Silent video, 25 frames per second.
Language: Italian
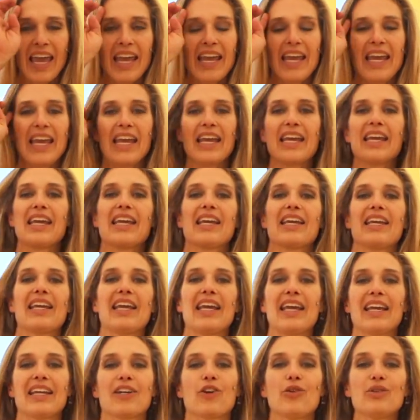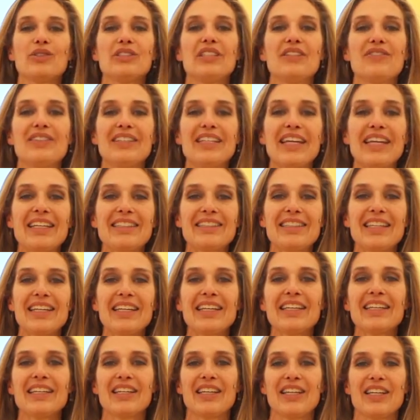e, e
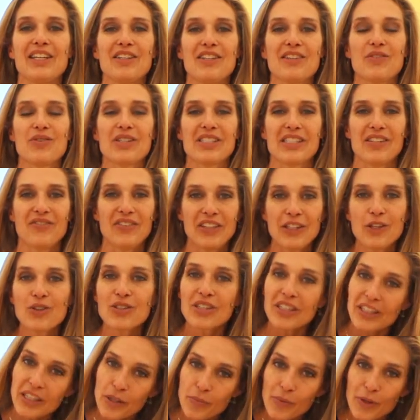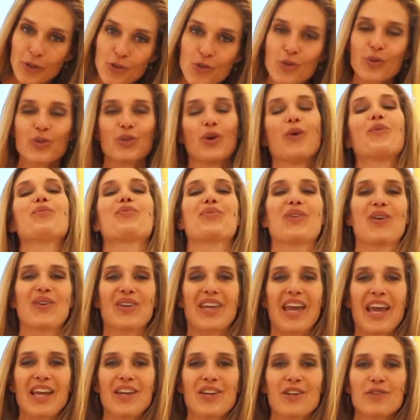condividete eh, questi video se ti è piaciuto,
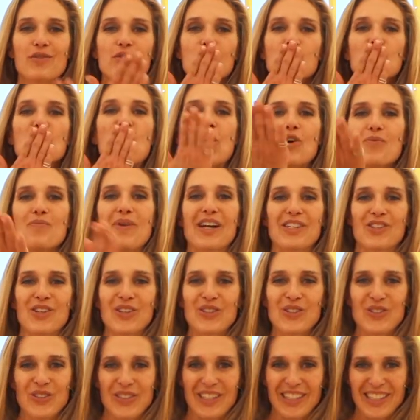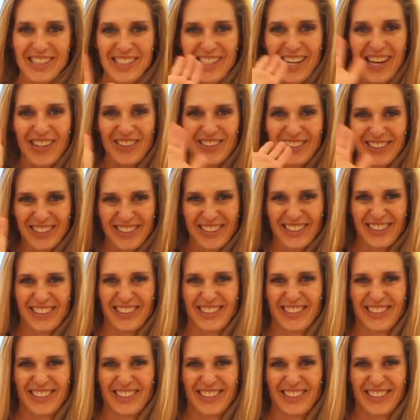ok? Un bacio a tutti, ciao!